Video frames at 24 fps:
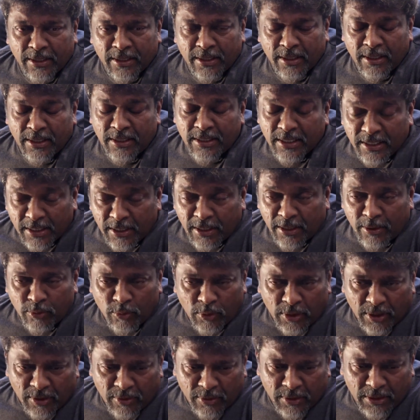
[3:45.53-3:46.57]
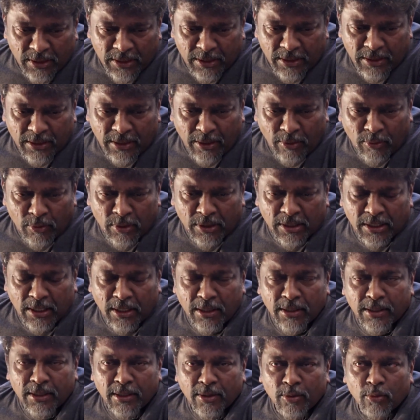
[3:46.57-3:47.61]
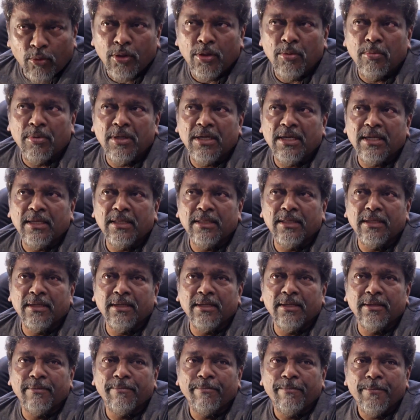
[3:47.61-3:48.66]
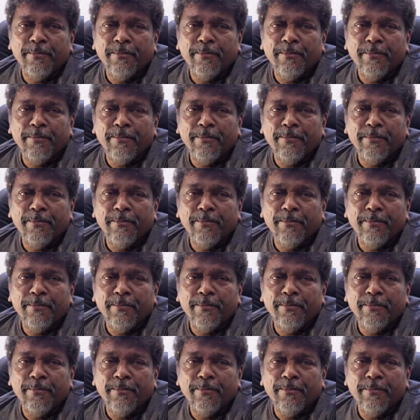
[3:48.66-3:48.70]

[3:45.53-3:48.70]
என்ன இதுக்கு நடுவில் வந்து அவருக்காக நான் கொடுக்கப்பட்ட அந்த